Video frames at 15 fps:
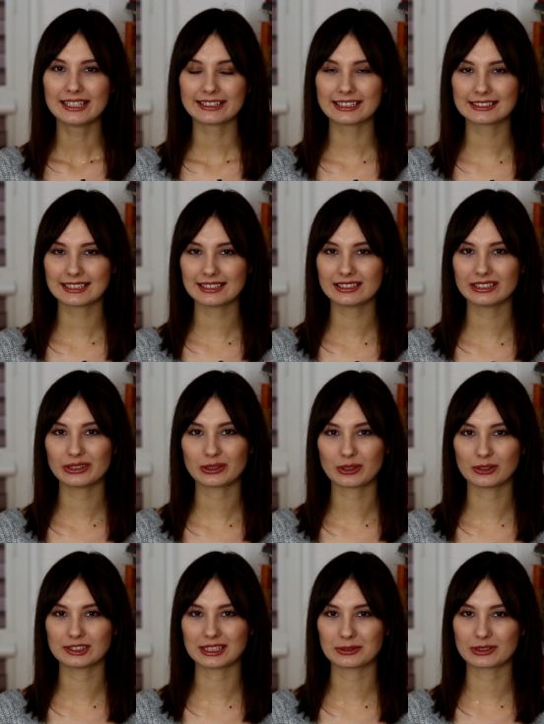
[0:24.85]
Niestety nie do
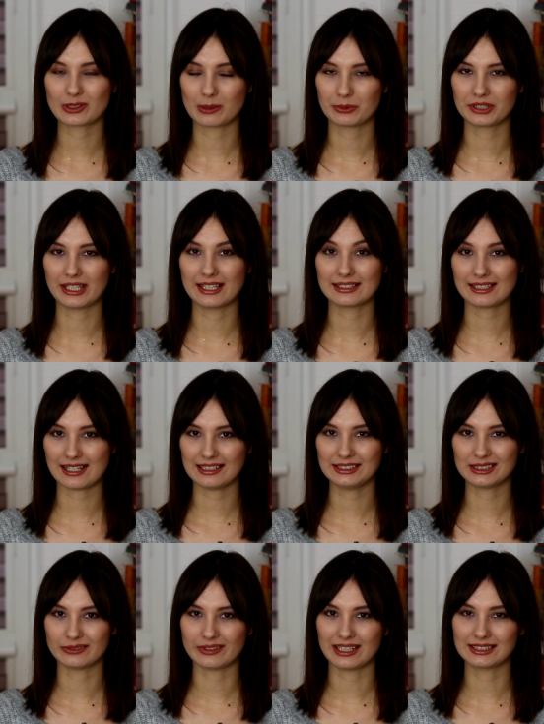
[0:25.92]
końca udało mi się je
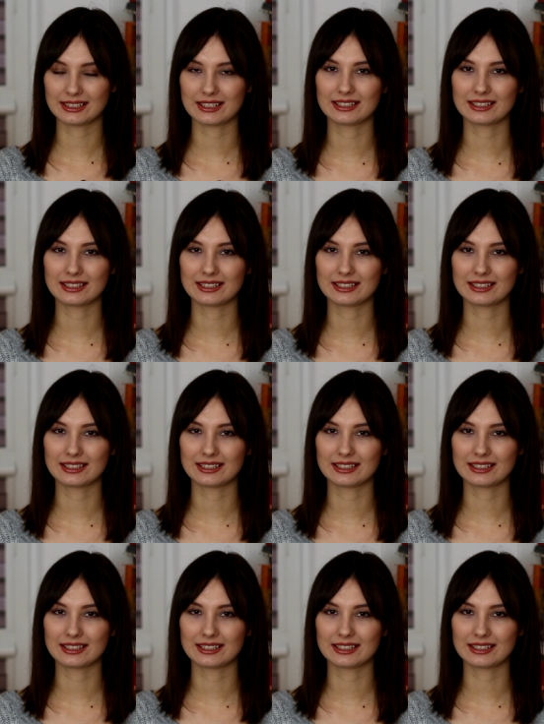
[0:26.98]
zrealizować,